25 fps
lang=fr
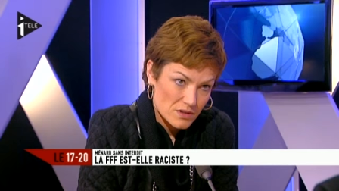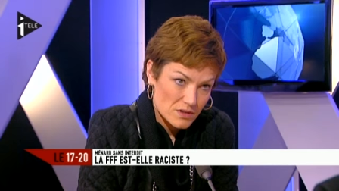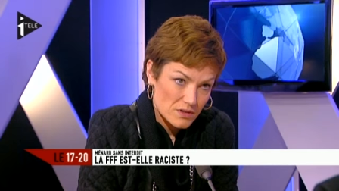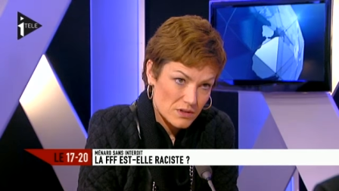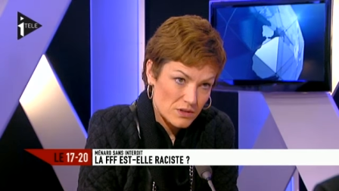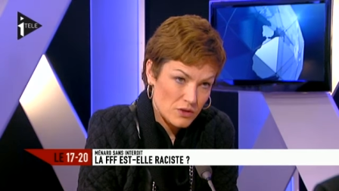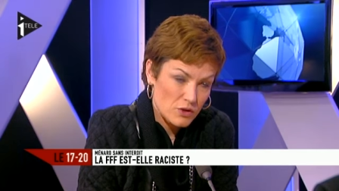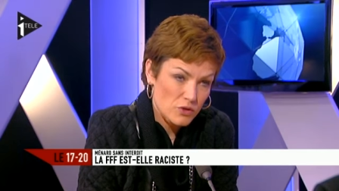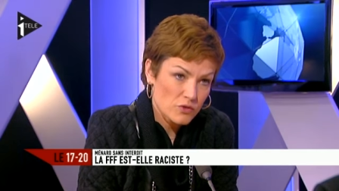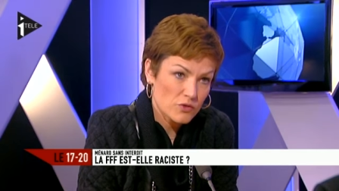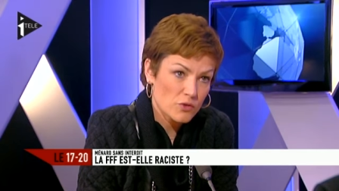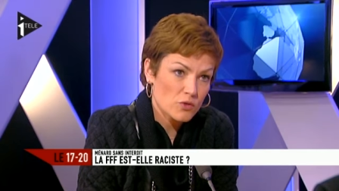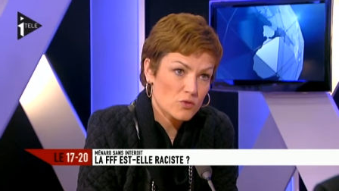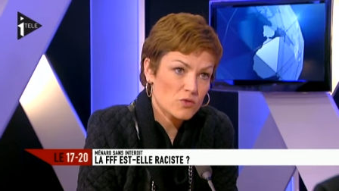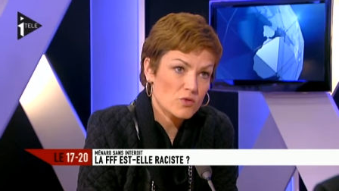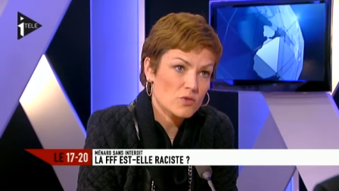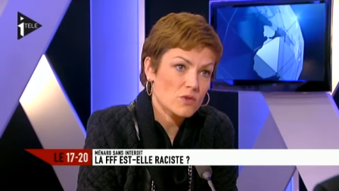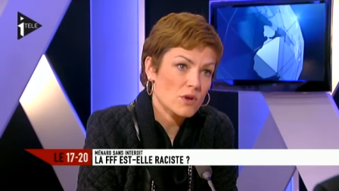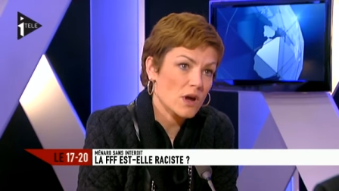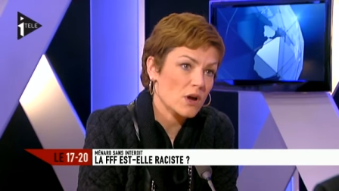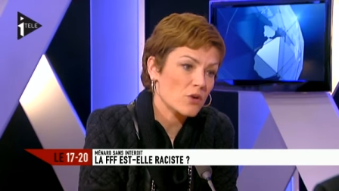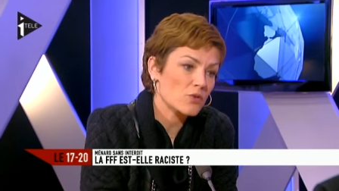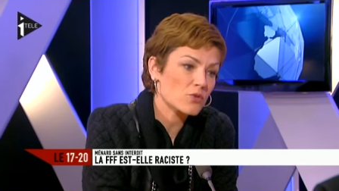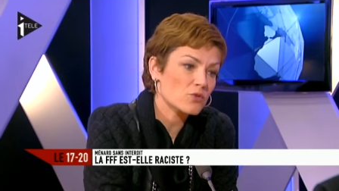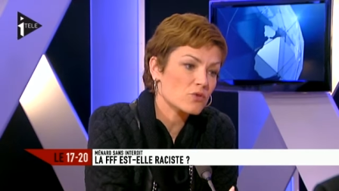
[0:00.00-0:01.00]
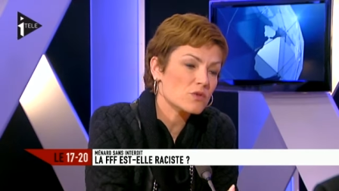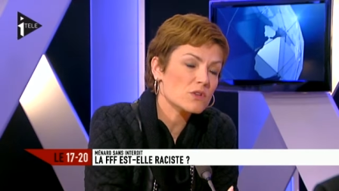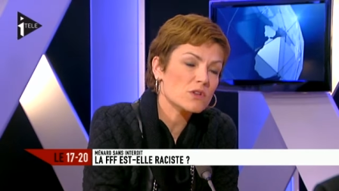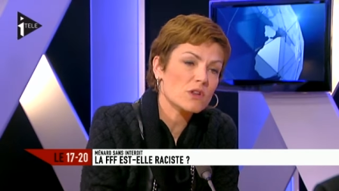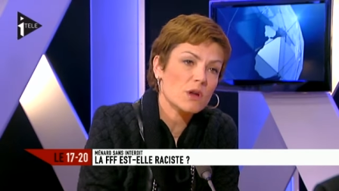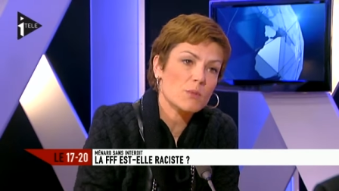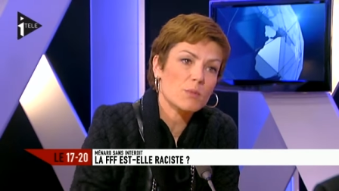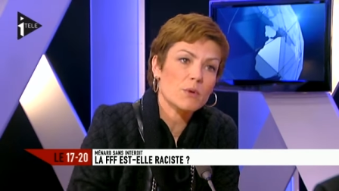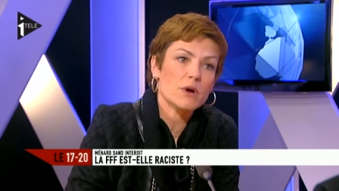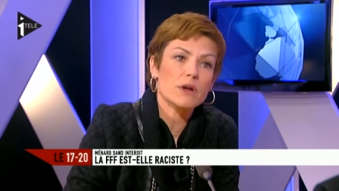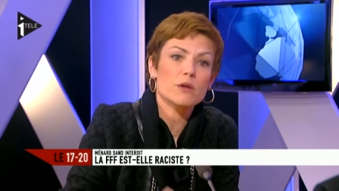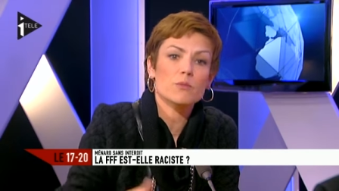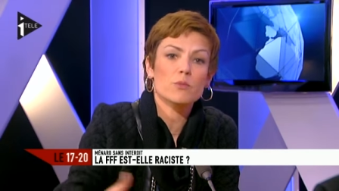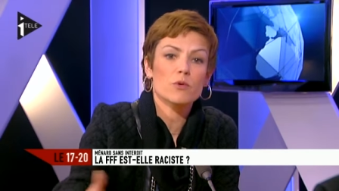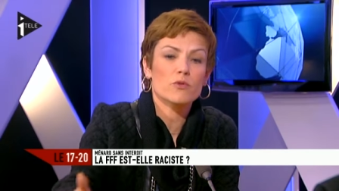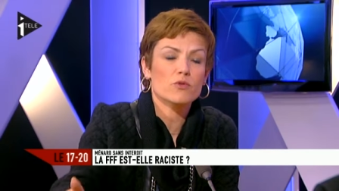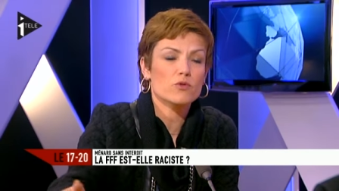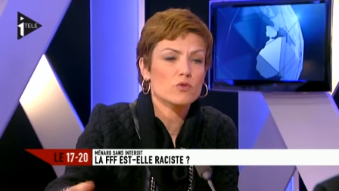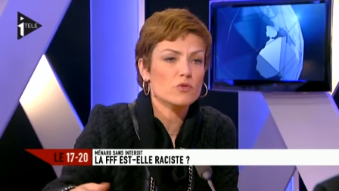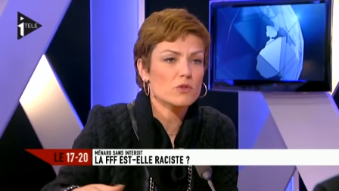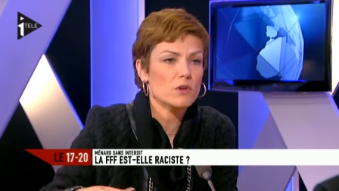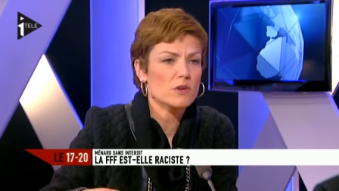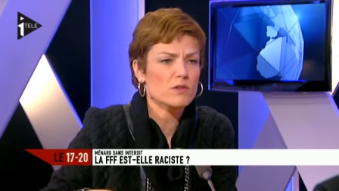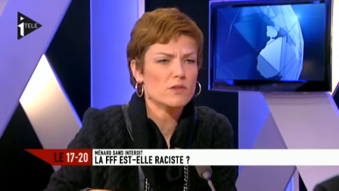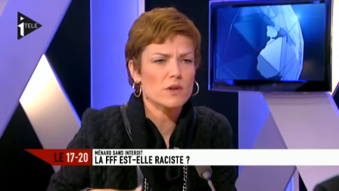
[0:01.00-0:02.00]
Et que tu... Ensuite, après, ils peuvent
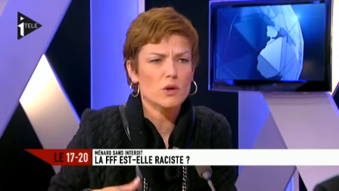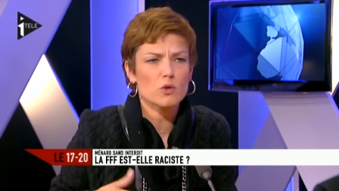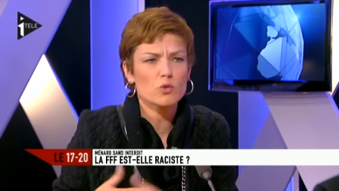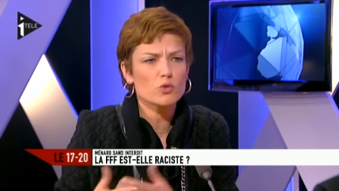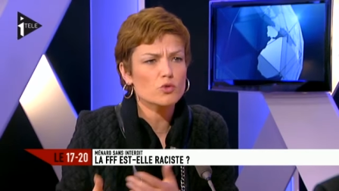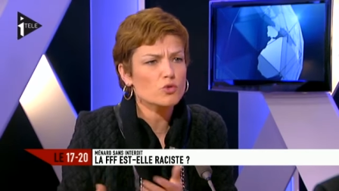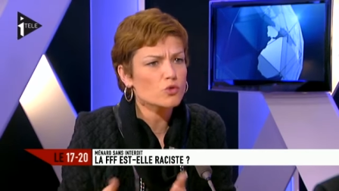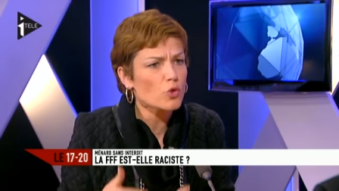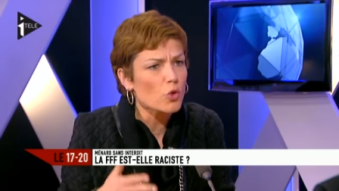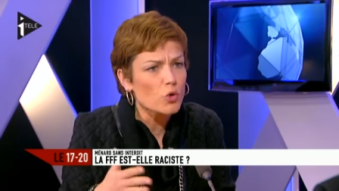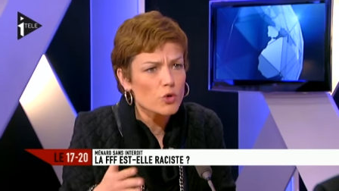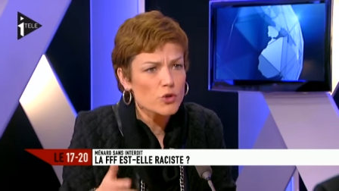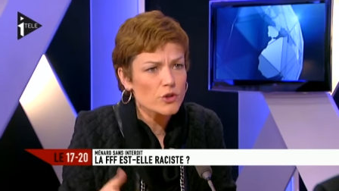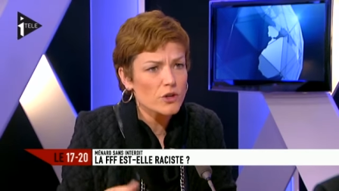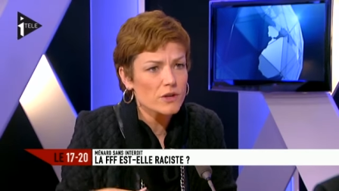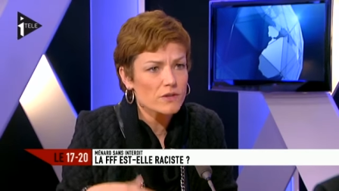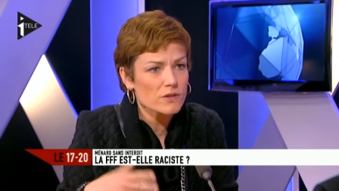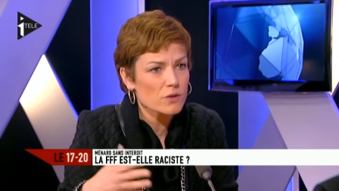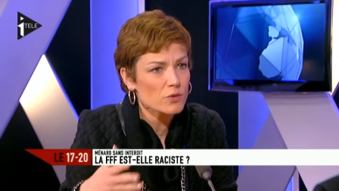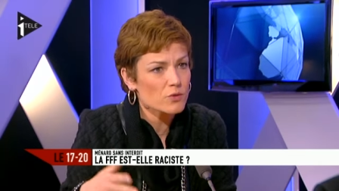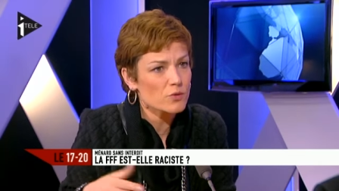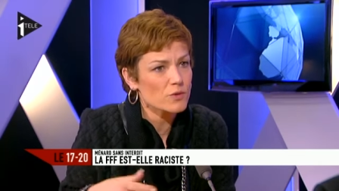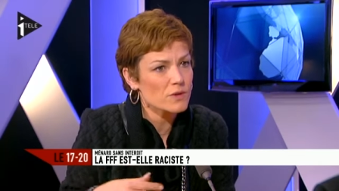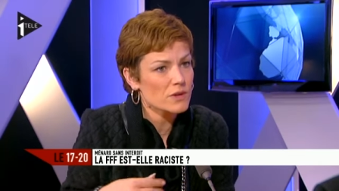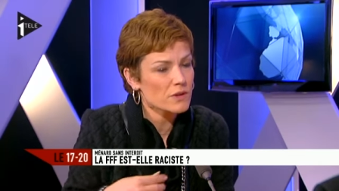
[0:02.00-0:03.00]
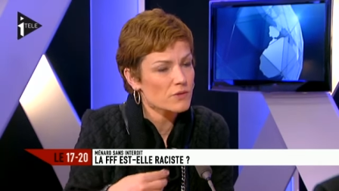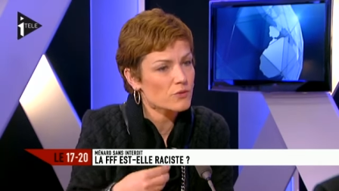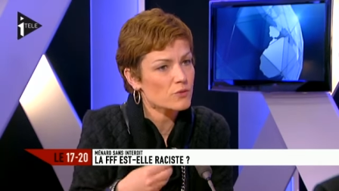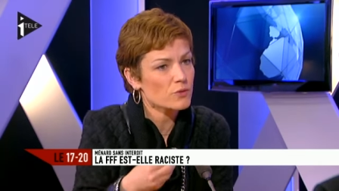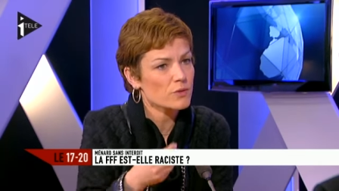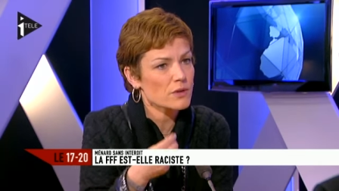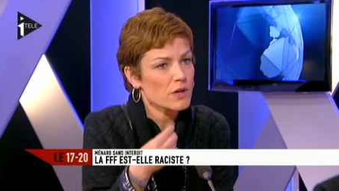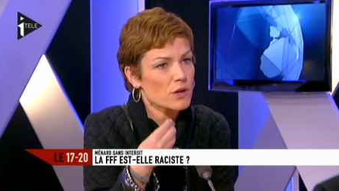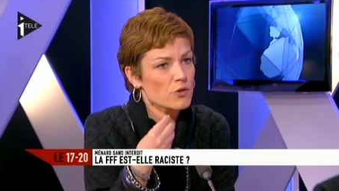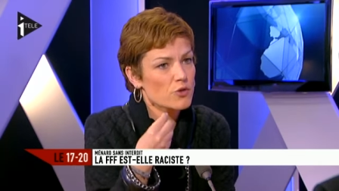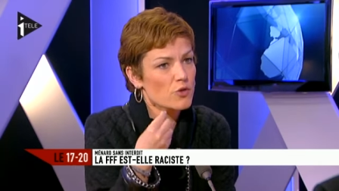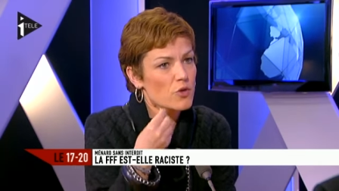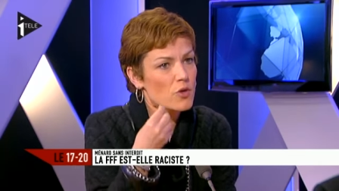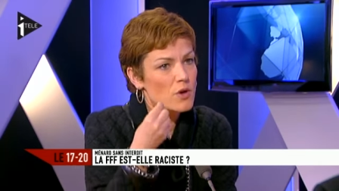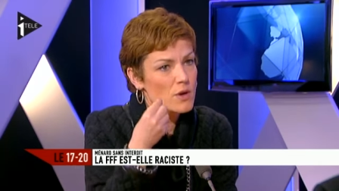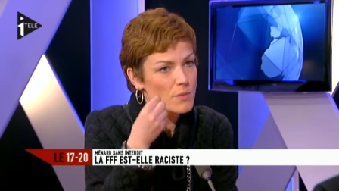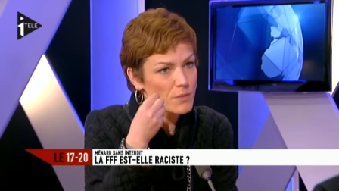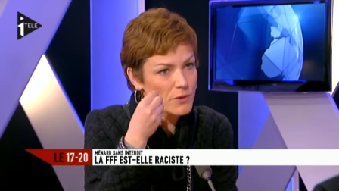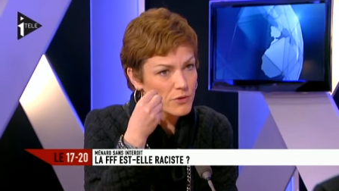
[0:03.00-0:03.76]
se dire ça coûte trop cher, c'est une question d'argent.